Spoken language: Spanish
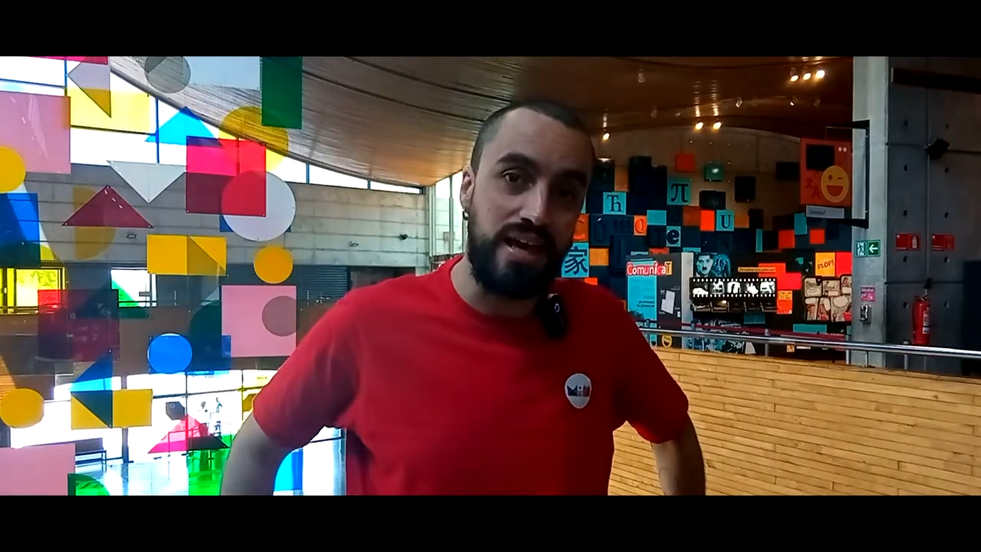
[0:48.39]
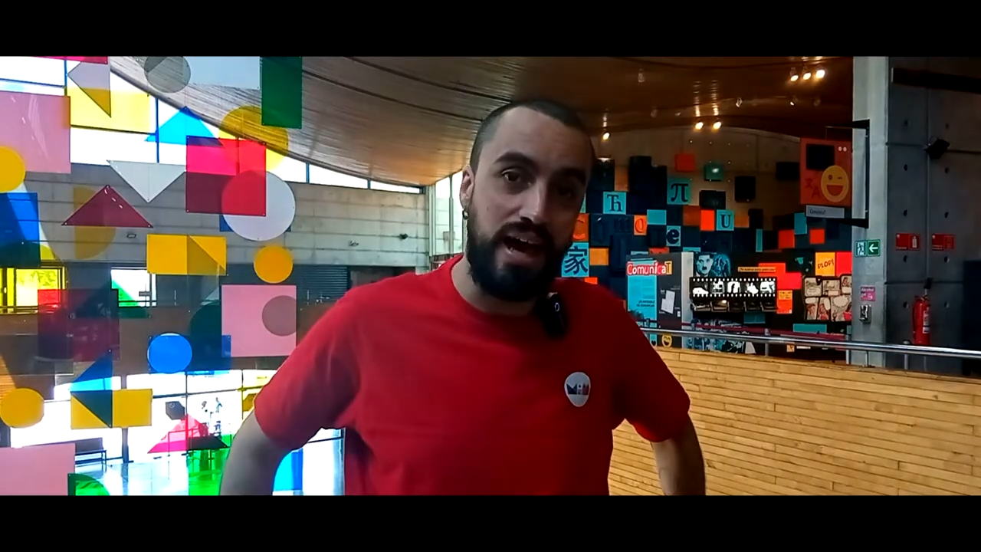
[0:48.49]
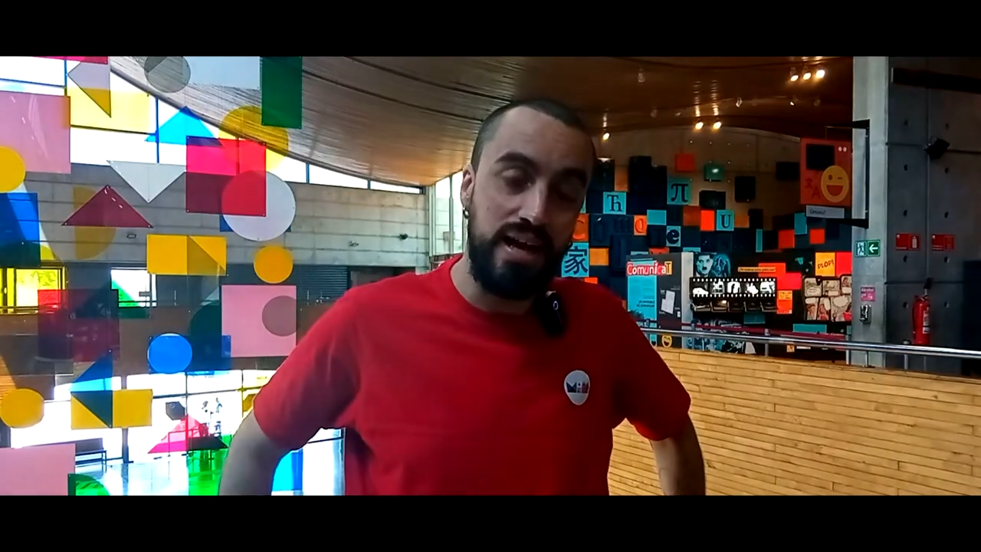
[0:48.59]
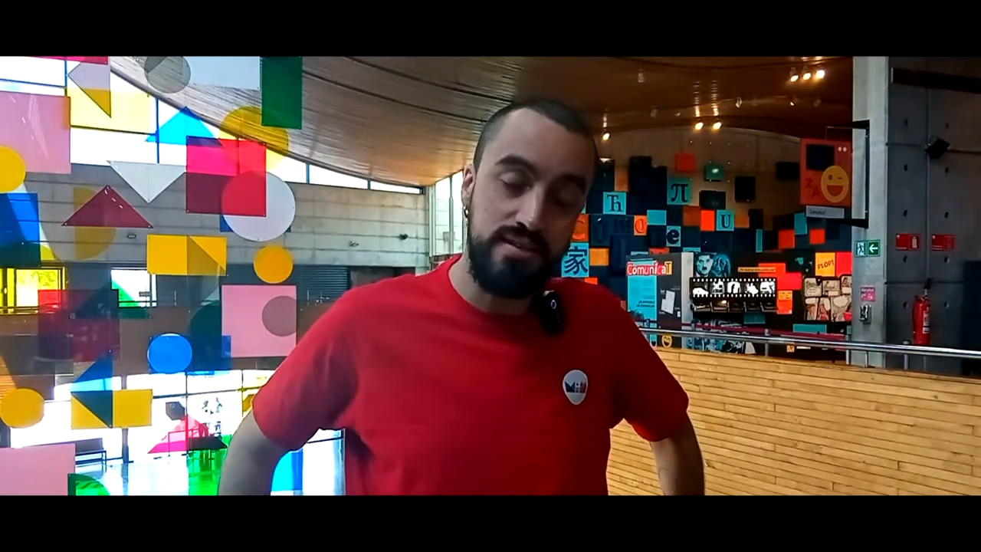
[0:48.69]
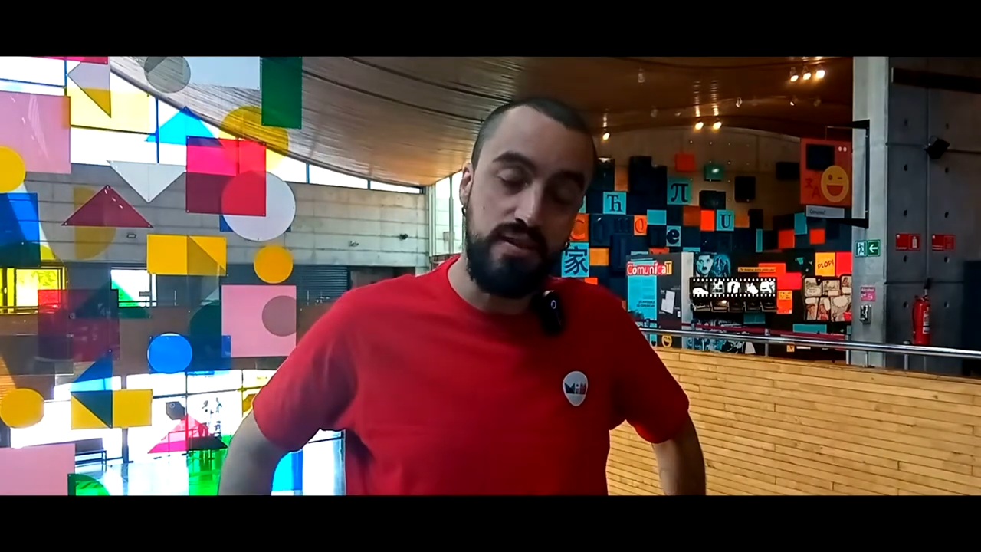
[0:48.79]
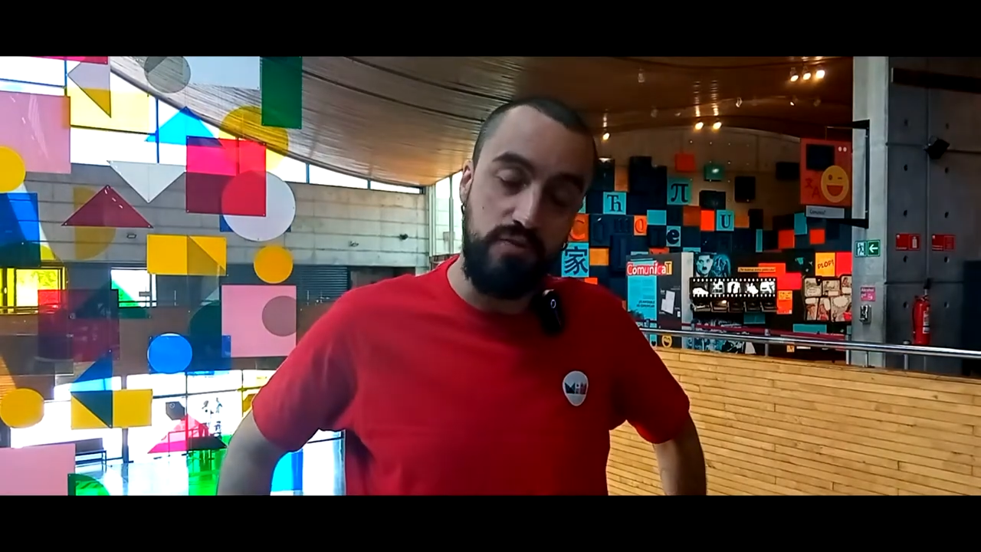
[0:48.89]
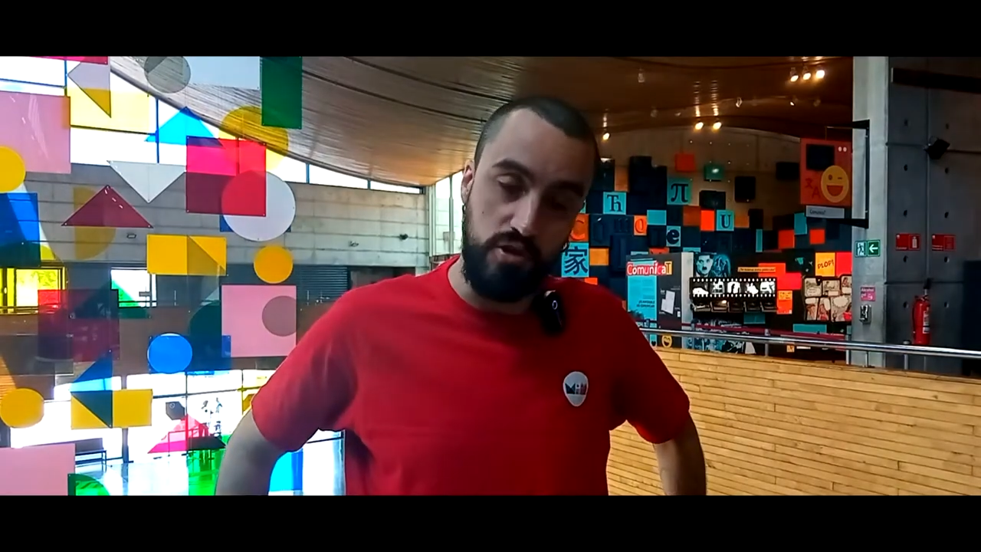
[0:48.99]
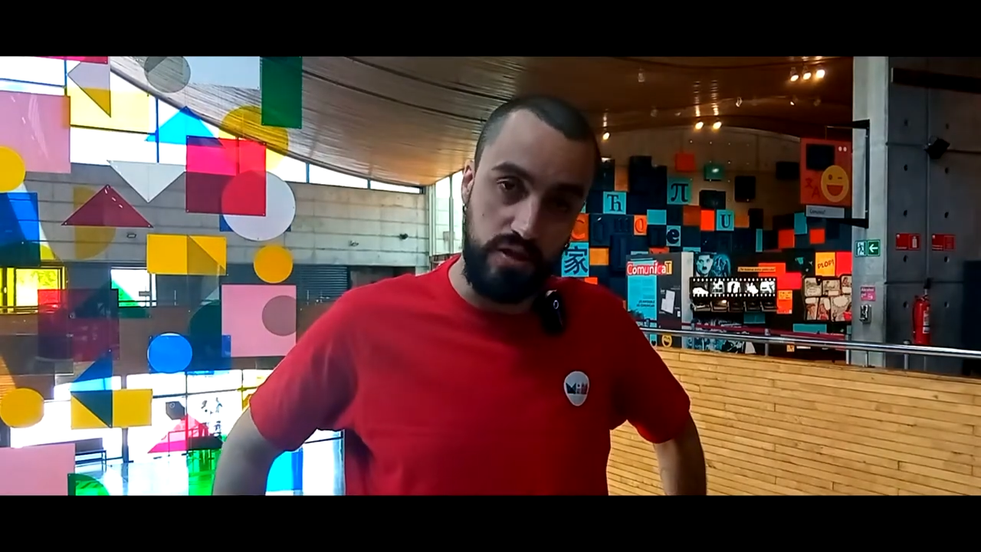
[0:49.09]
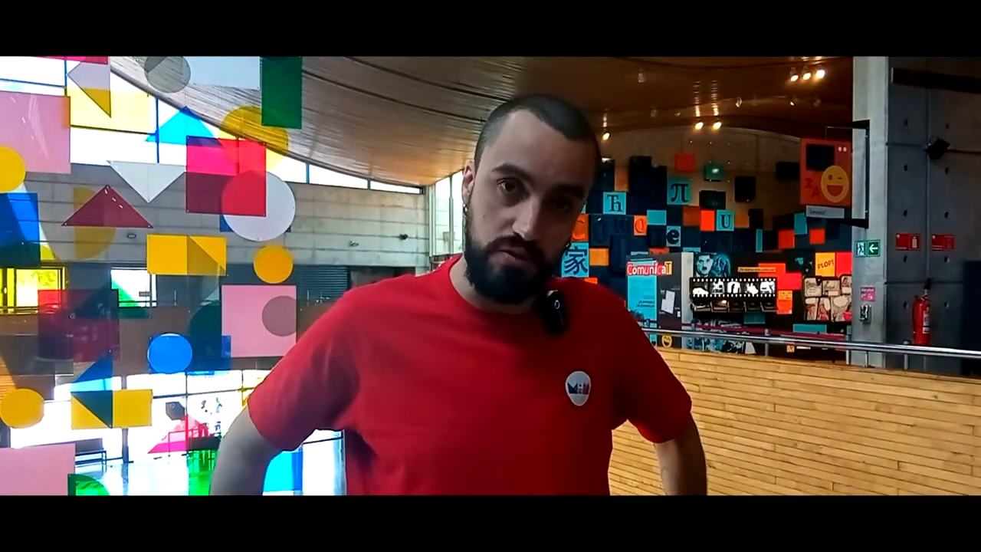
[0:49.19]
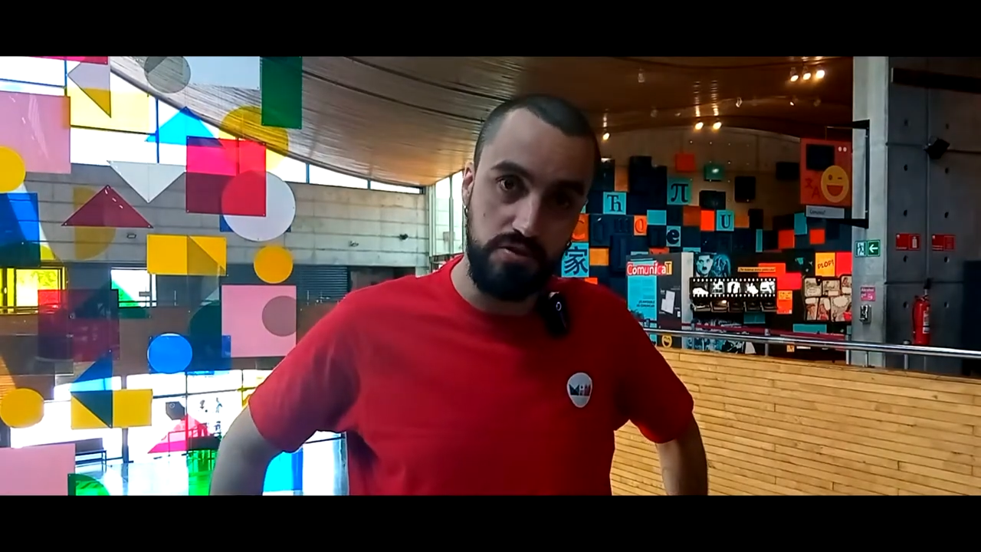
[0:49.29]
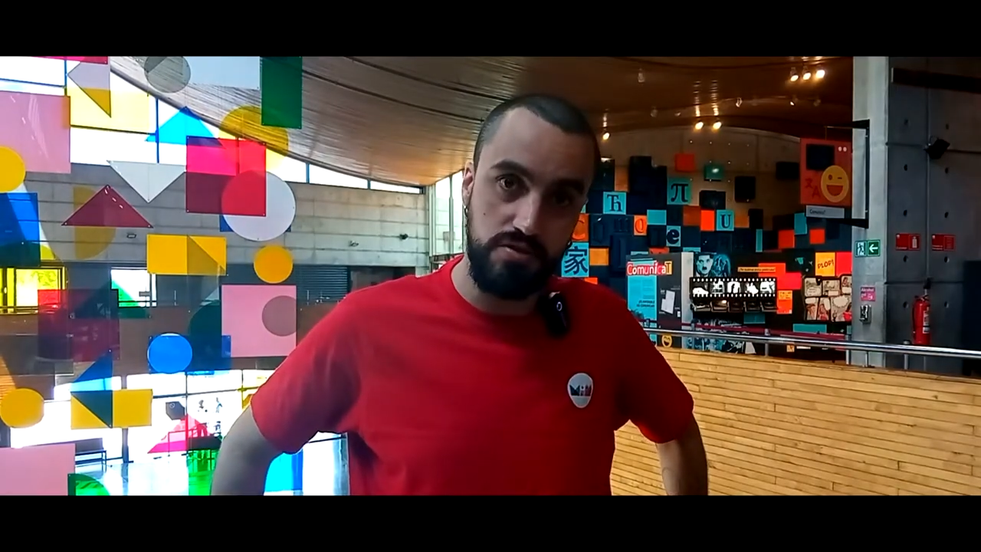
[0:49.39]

de antibióticos.